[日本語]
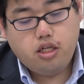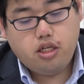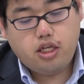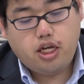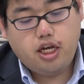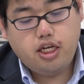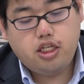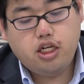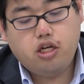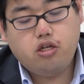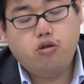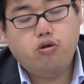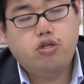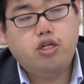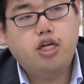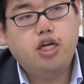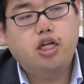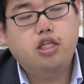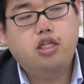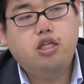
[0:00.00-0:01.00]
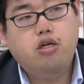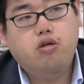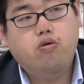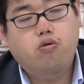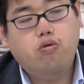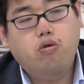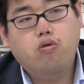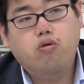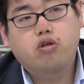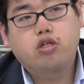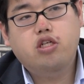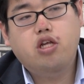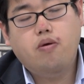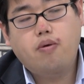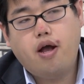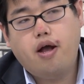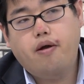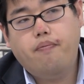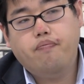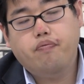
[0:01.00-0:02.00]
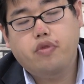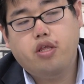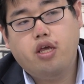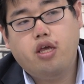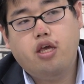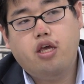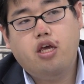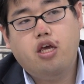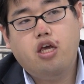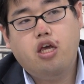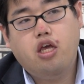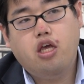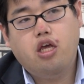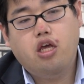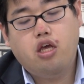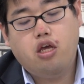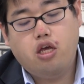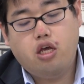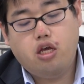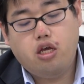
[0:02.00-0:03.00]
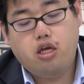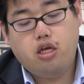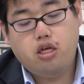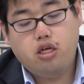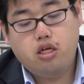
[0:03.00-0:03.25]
対策としてやっていくこととしては、日